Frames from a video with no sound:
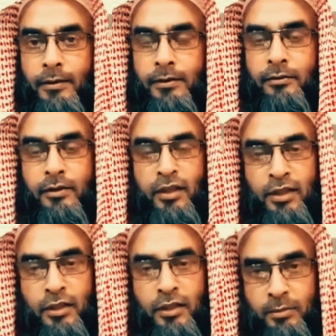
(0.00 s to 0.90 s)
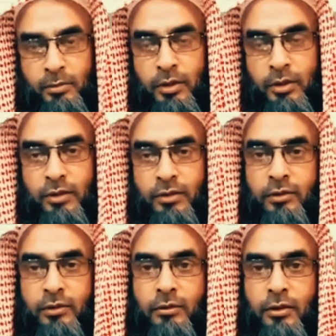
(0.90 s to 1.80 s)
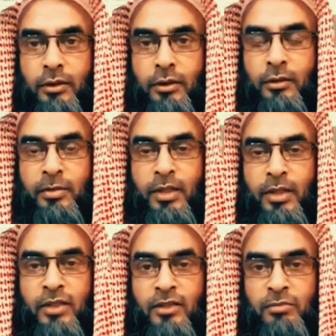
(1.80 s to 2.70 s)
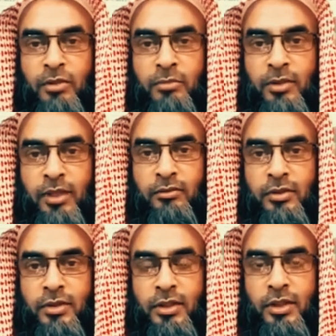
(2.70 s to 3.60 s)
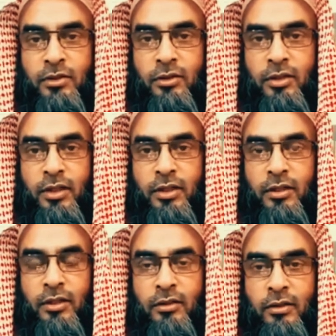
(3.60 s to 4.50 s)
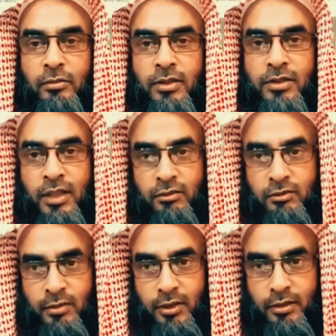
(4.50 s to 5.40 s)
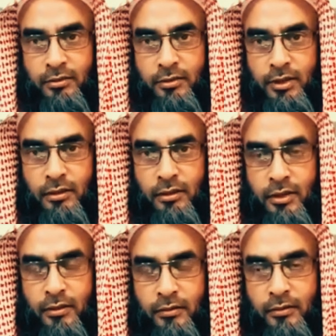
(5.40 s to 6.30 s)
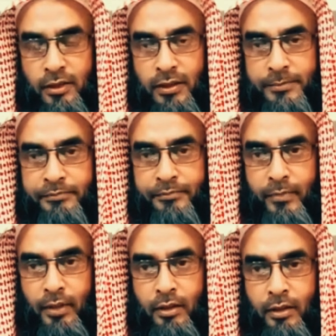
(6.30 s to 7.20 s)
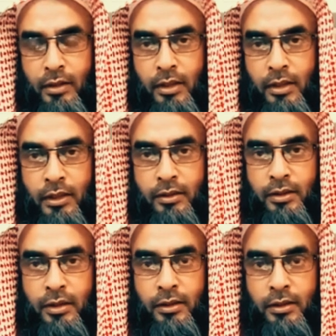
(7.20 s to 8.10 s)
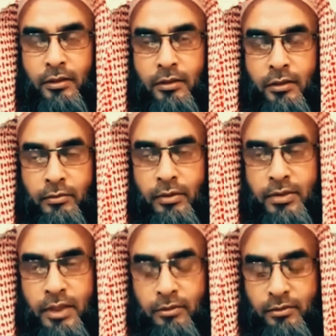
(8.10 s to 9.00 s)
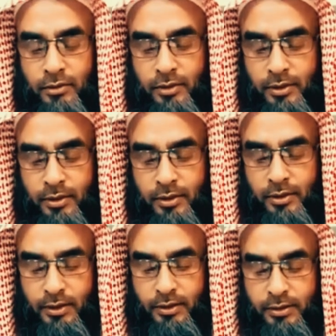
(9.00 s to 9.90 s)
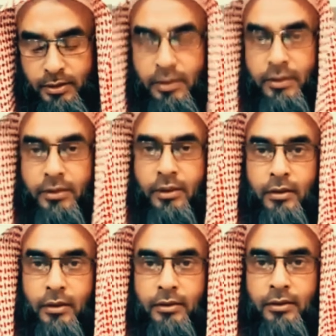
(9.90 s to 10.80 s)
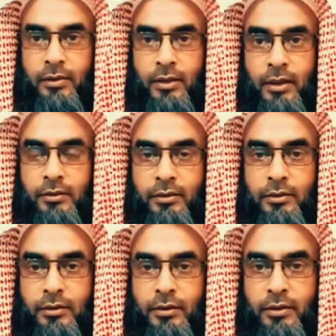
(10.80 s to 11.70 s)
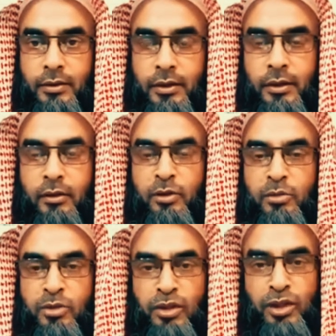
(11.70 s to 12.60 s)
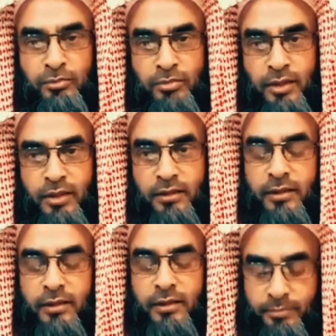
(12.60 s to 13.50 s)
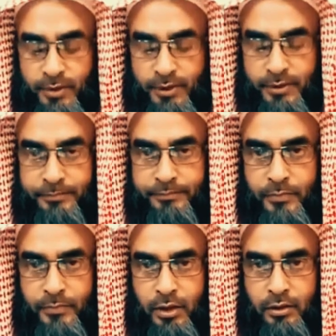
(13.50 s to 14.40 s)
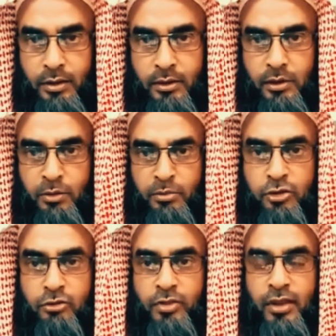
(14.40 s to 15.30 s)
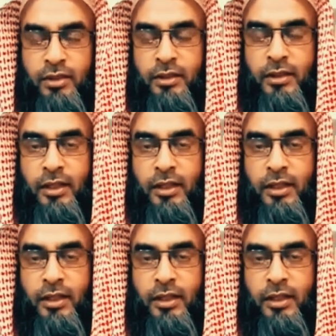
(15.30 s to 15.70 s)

সুতরাং এটা পরিত্যাগ পাঁচ নম্বর বেদাত হচ্ছে দলে দলে কবর জিয়ারত করা দলে দলে এই রাতে কবর জিয়ারত করা এটি আরেকটি বিদাত এরকম অনেক বেদাতি থাকতে পারে সমস্ত বেদাত থেকে